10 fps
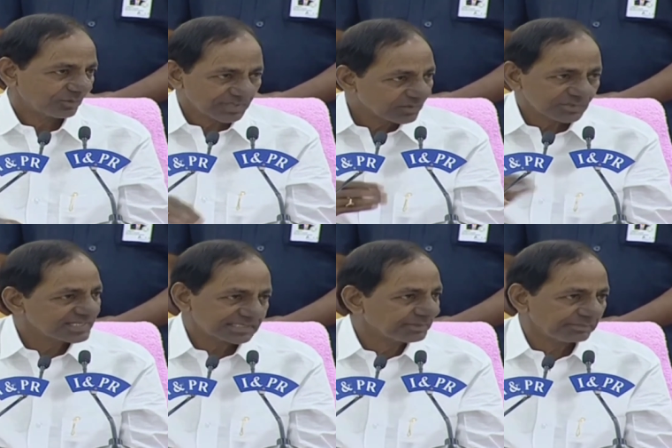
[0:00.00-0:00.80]
ఒకటే రోజు
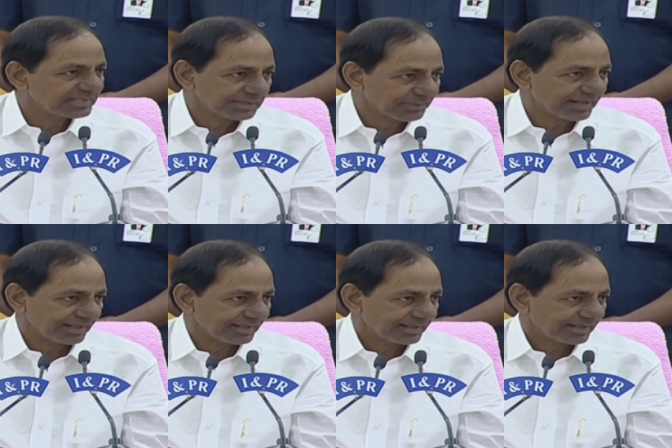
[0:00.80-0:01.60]
చేస్తామని మేము చెప్పలే
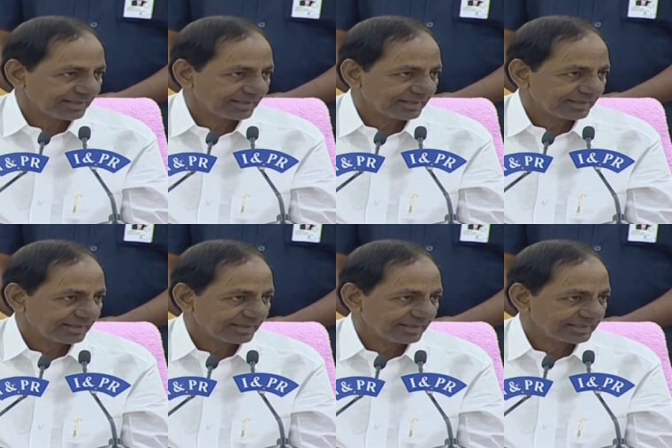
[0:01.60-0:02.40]

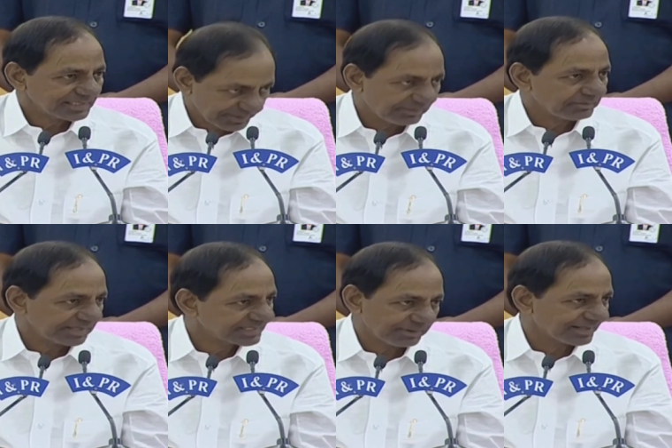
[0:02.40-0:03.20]
చెప్పిన
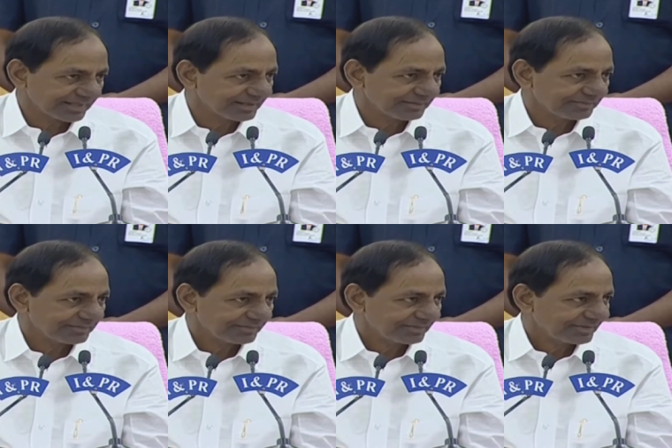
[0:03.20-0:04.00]
మమ్మేం చెప్పలేదు కదా
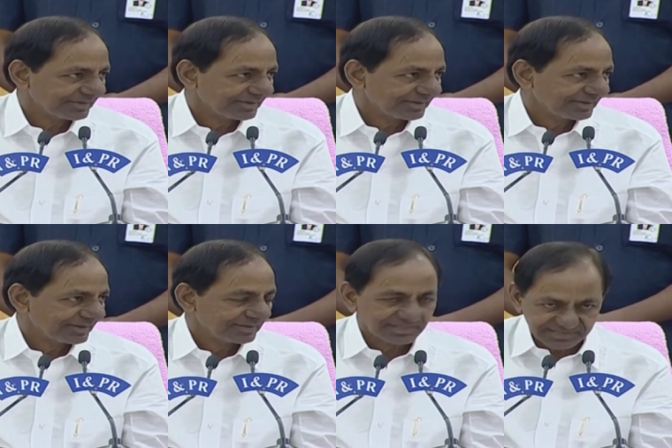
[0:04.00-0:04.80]

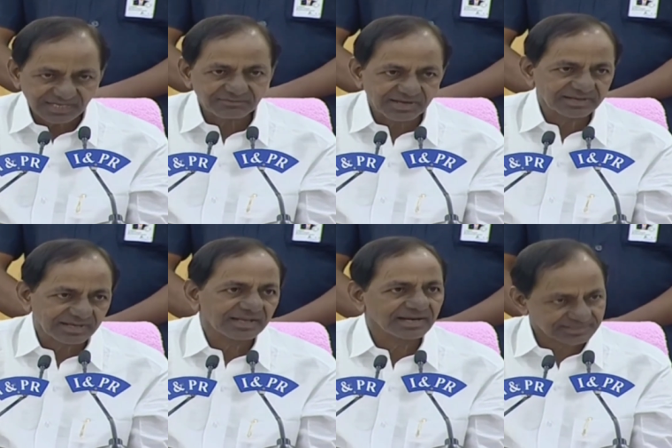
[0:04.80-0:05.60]
దశల
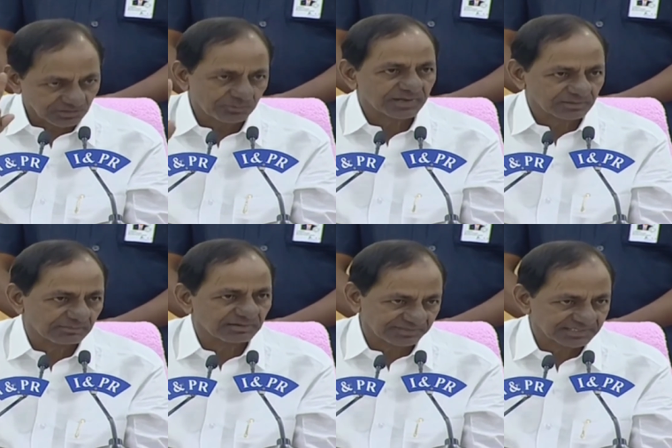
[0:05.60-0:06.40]
వారీగా లక్ష రూపాయలు
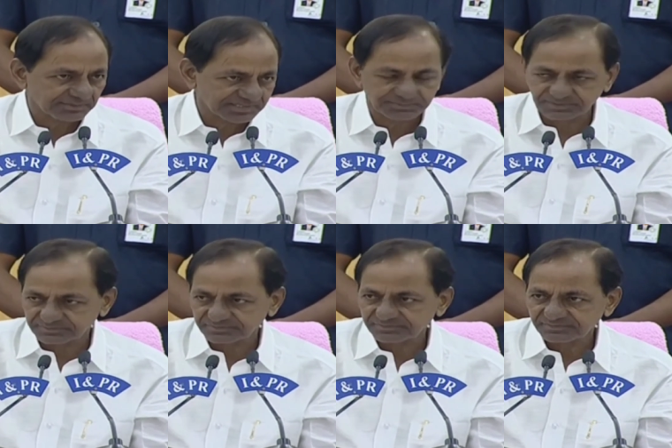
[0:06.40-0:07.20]
రుణమాఫీ చేస్తామని
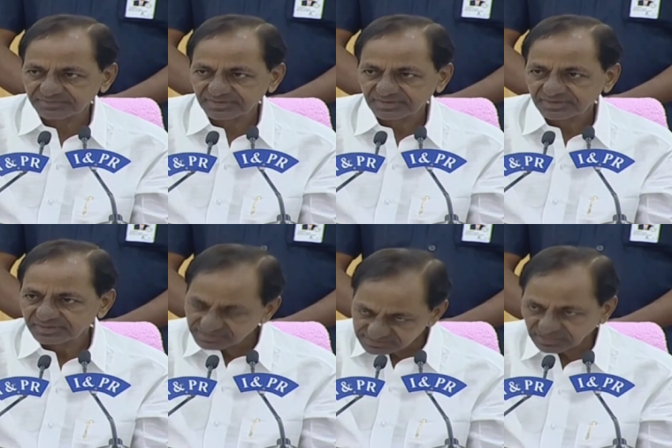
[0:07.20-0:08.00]
చెప్పినాం
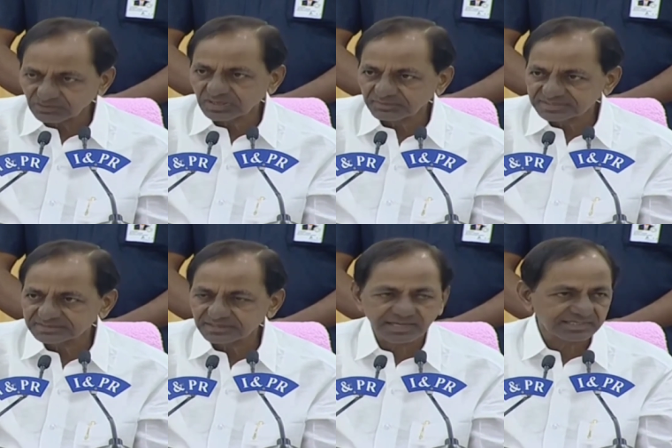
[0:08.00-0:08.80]
ఎస్ కరోనా
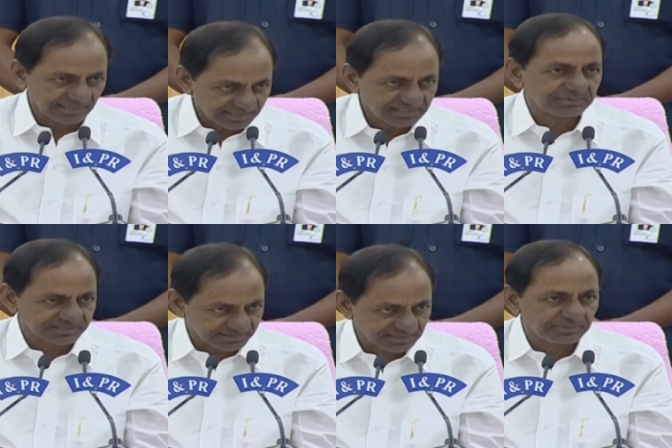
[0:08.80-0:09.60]
వచ్చింది రాష్ట్ర ఆర్థిక
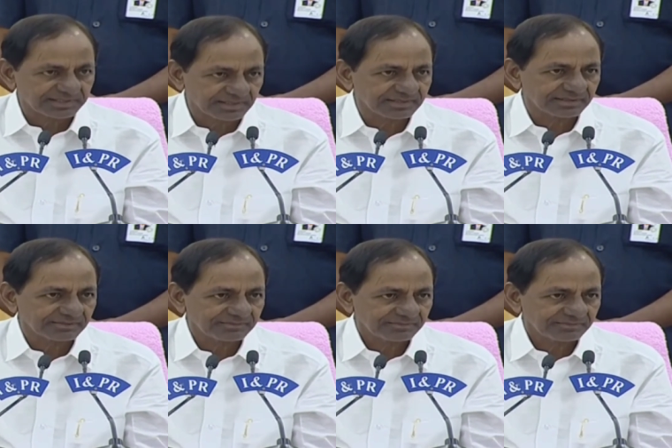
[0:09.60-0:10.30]
పరిస్థితి దెబ్బతిన్నది